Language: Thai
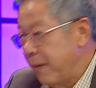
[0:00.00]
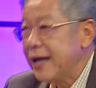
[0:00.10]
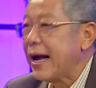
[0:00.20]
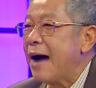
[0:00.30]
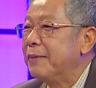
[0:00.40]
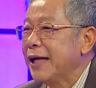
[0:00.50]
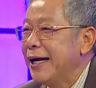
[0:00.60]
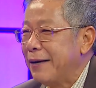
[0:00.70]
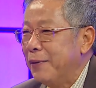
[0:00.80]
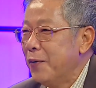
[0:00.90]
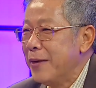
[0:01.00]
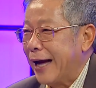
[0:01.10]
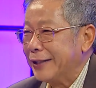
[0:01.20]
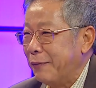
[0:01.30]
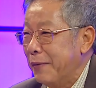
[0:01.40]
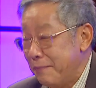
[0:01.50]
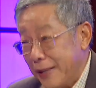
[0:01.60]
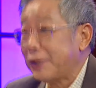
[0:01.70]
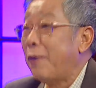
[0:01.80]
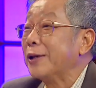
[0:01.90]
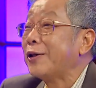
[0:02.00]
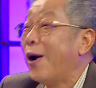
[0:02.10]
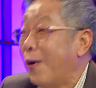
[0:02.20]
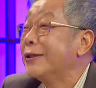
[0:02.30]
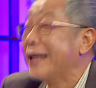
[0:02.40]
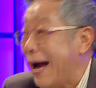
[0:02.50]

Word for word: บินข้ามประเทศยังไม่รู้มันอ่านจบมันจบตอนลง